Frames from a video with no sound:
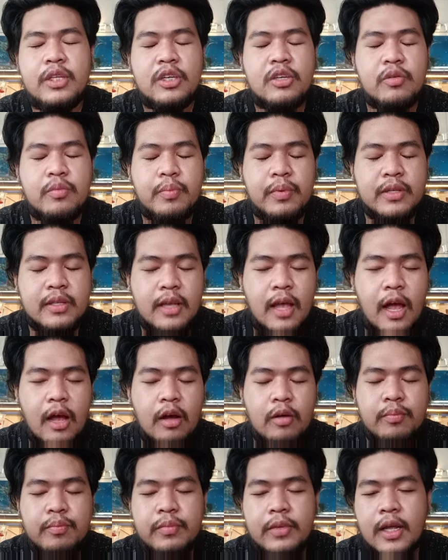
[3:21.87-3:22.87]
di ko pa
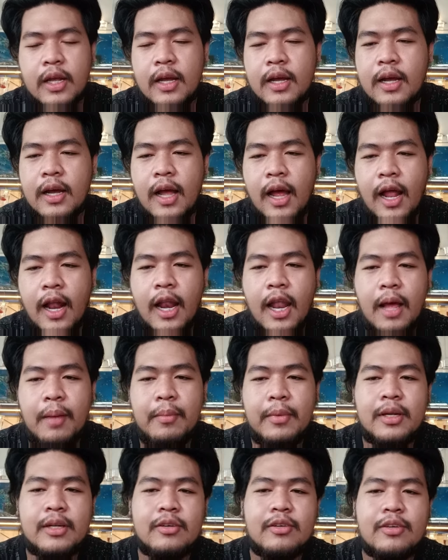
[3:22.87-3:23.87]
sakop ng
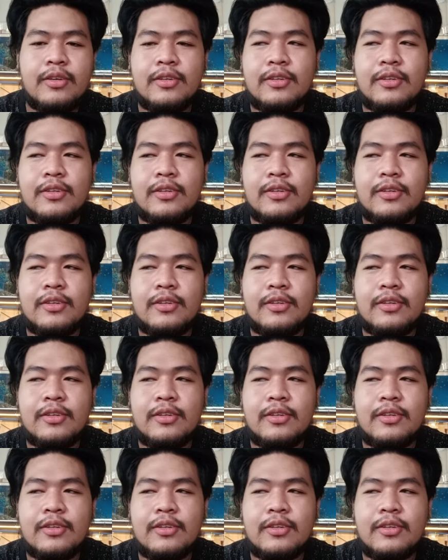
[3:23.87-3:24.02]
kaalaman ko